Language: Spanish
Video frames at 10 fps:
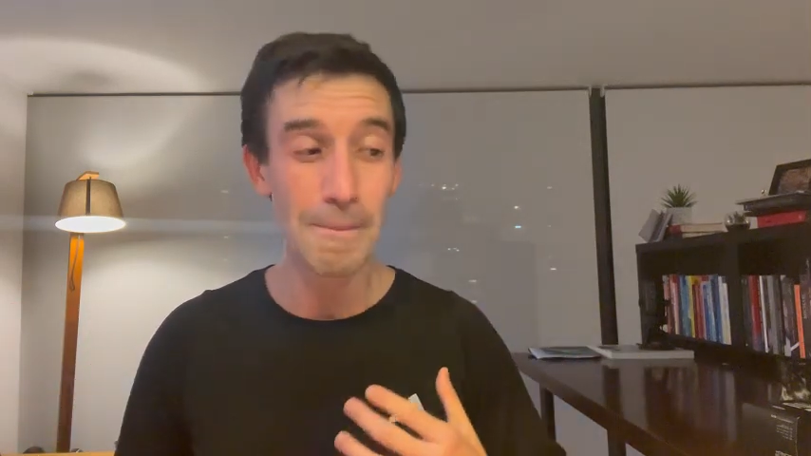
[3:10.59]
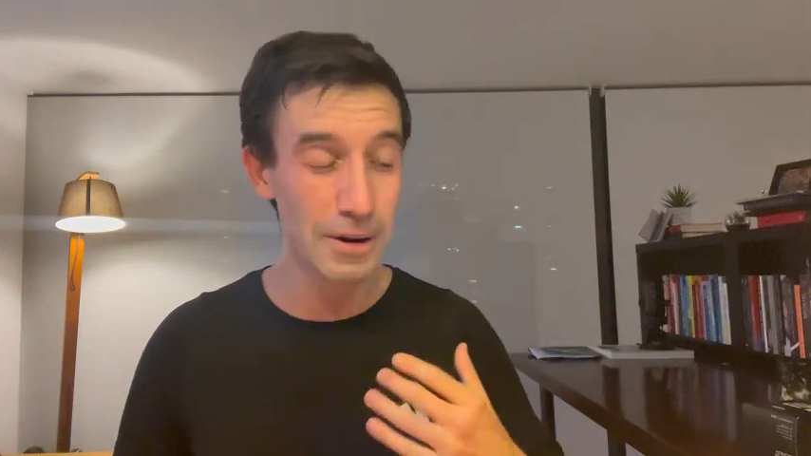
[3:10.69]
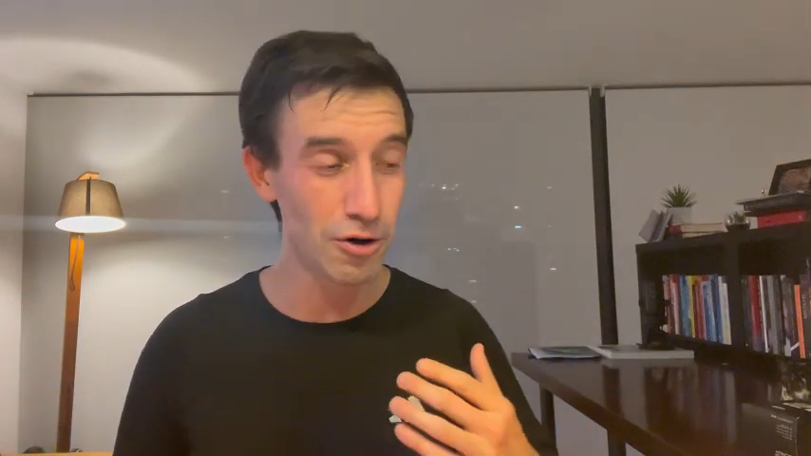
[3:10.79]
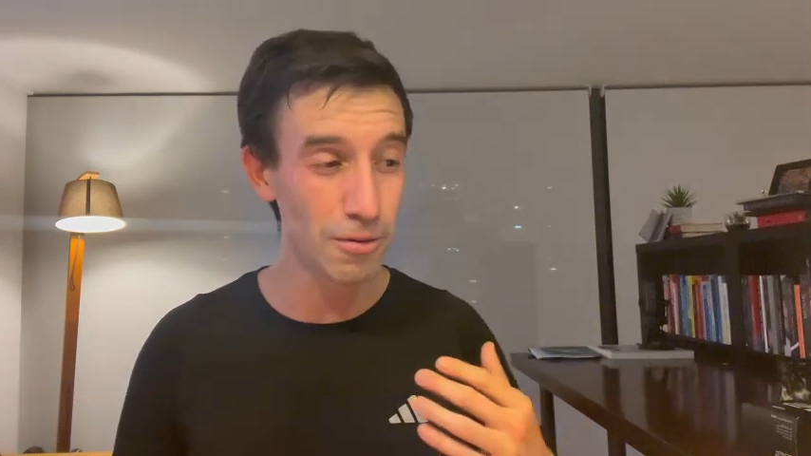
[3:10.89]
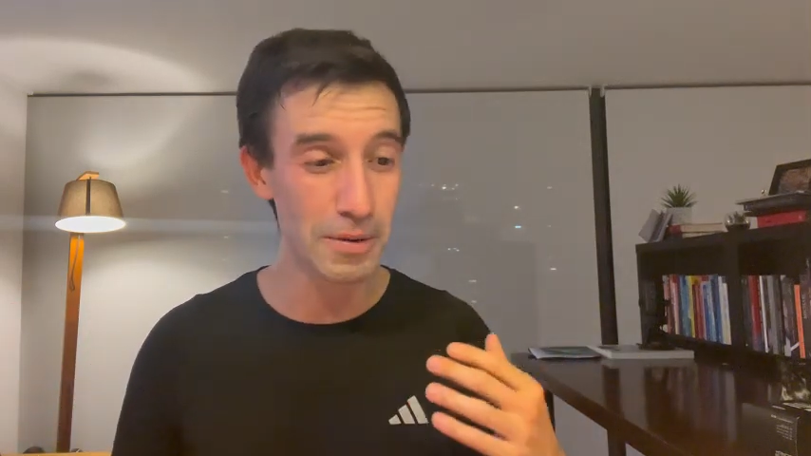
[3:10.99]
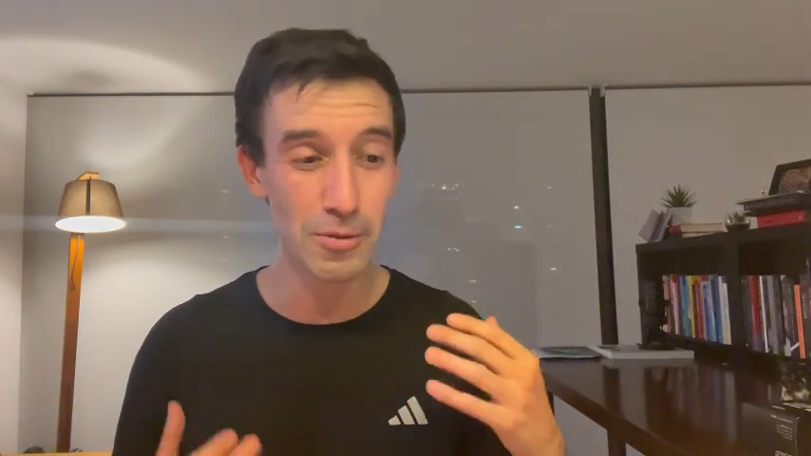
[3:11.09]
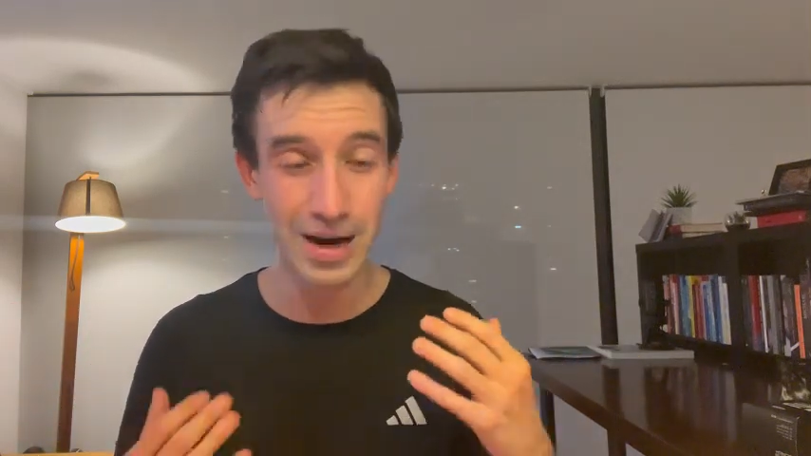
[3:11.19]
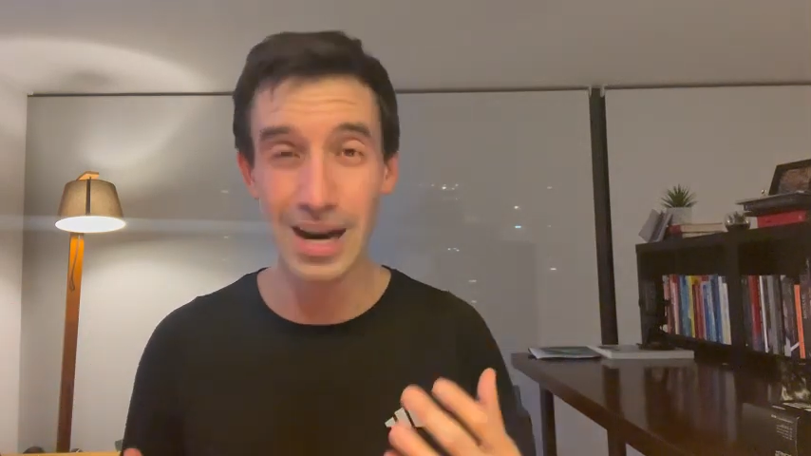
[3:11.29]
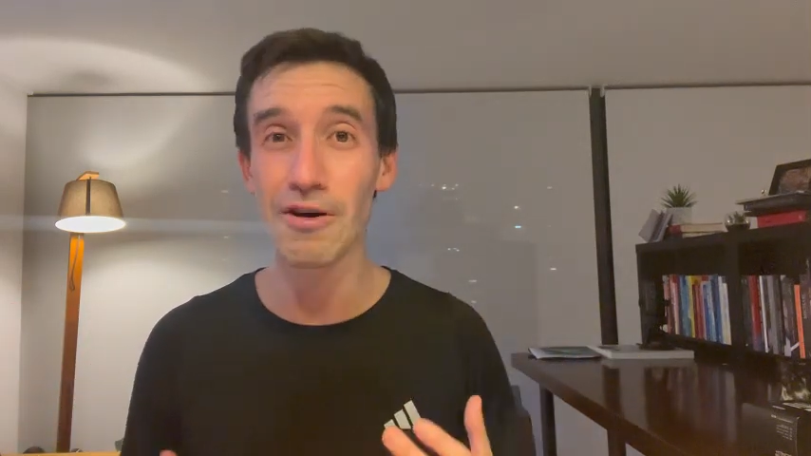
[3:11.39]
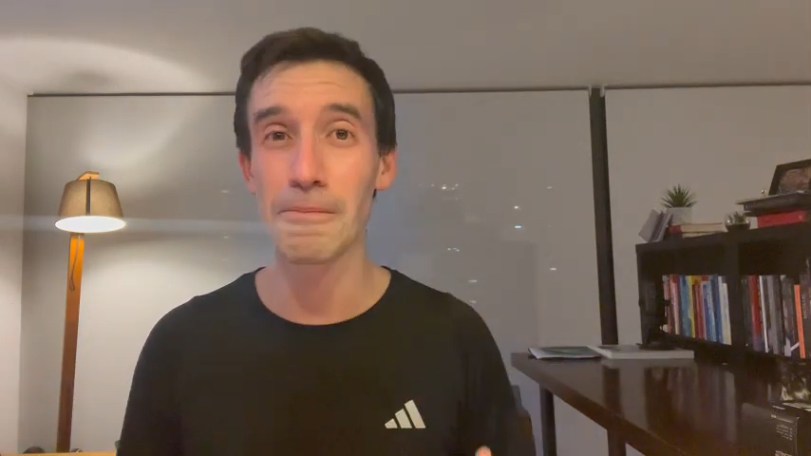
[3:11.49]
pero, pero
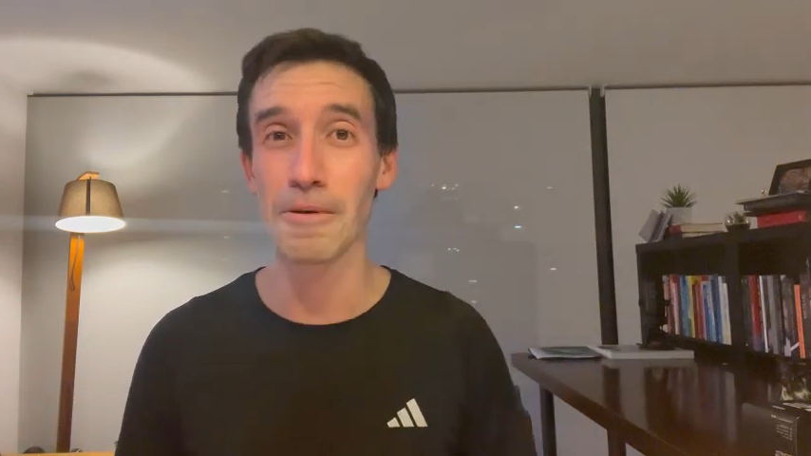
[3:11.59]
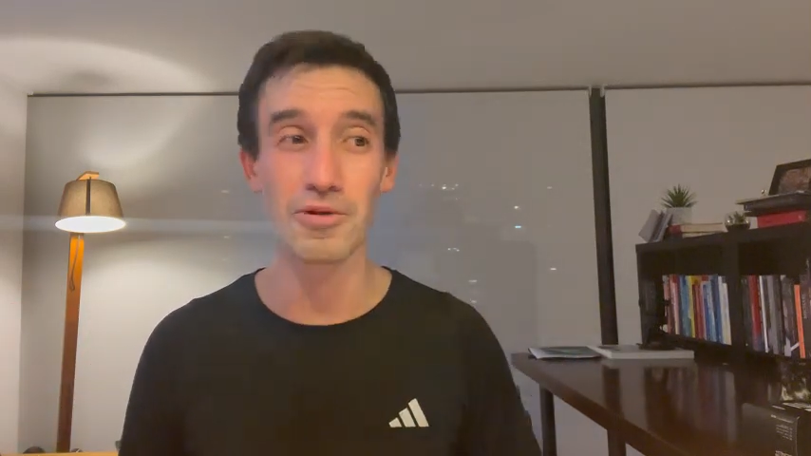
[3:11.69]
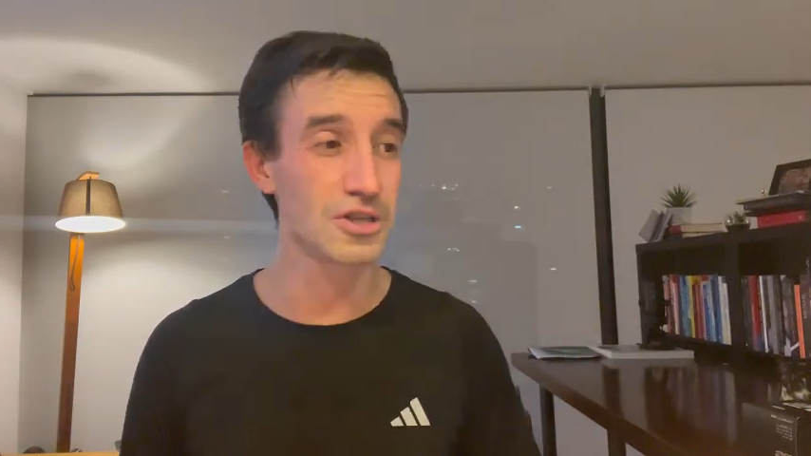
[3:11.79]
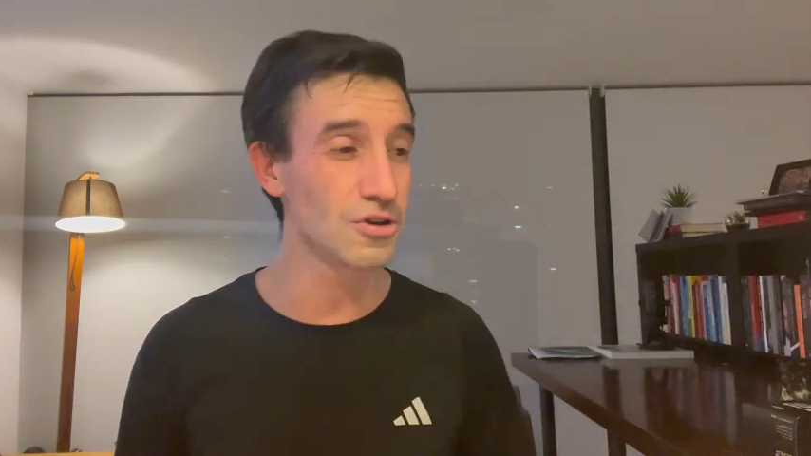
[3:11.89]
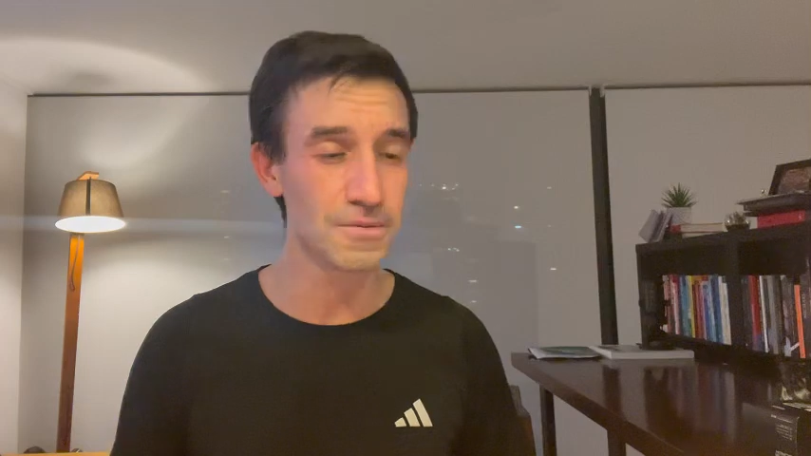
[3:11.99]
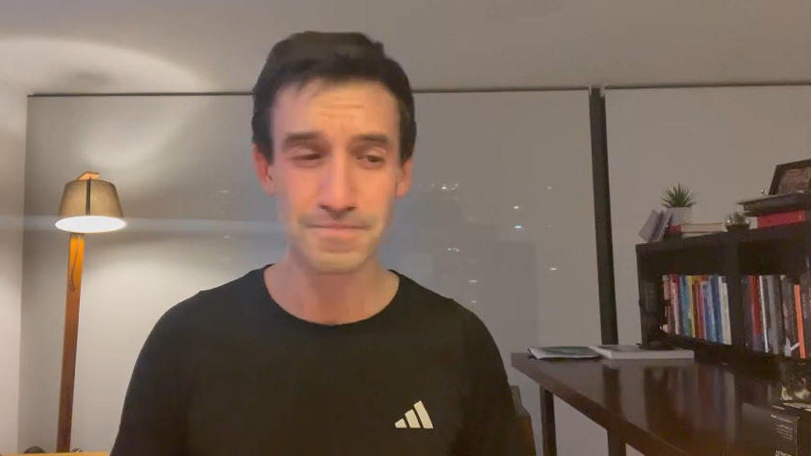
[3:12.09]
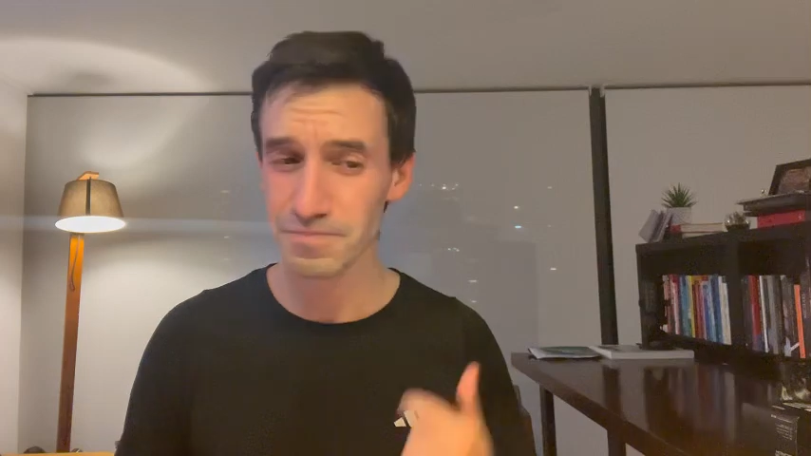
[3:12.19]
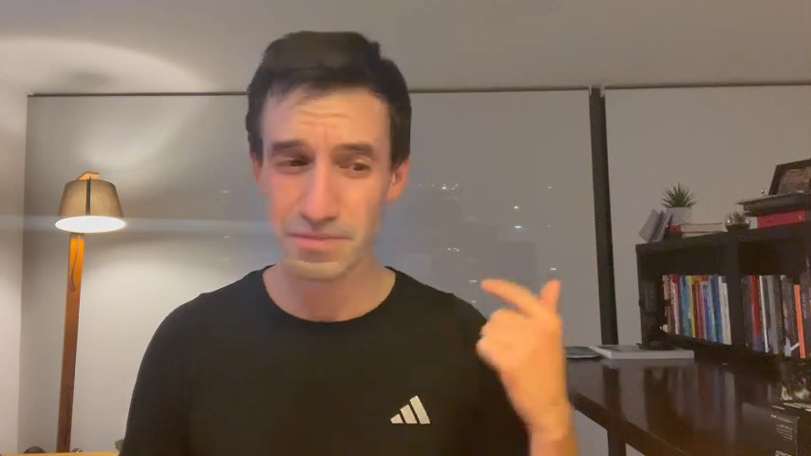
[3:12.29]
mezclada con el propósito.